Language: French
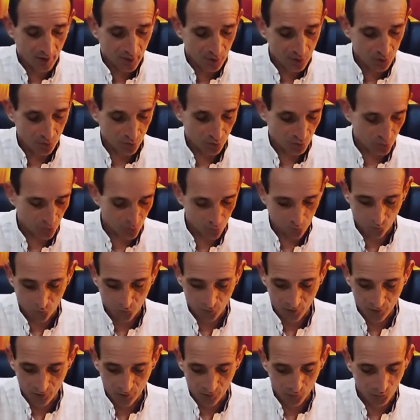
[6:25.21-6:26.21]
Sur ce que je vous
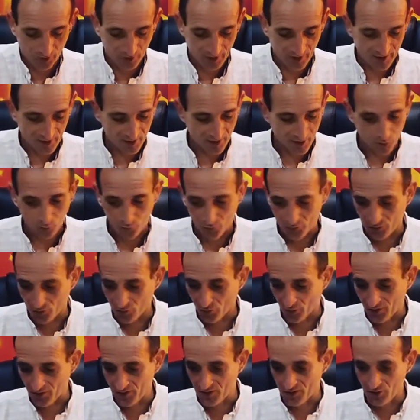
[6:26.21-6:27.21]
dis, en tous les cas, ça
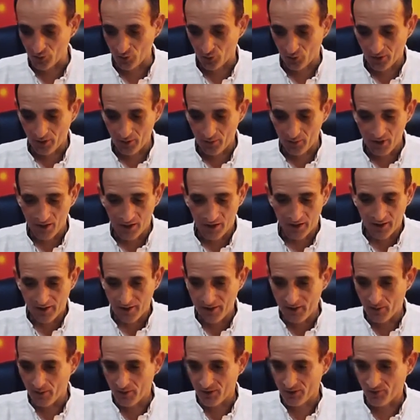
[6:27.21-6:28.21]
ressort ici. Donc il y a bien
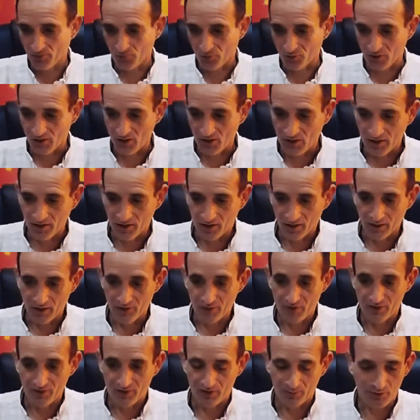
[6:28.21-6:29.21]
un déplacement qui
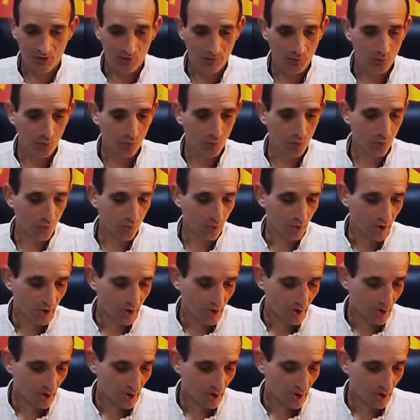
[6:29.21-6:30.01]
arrive, c'est un petit peu long.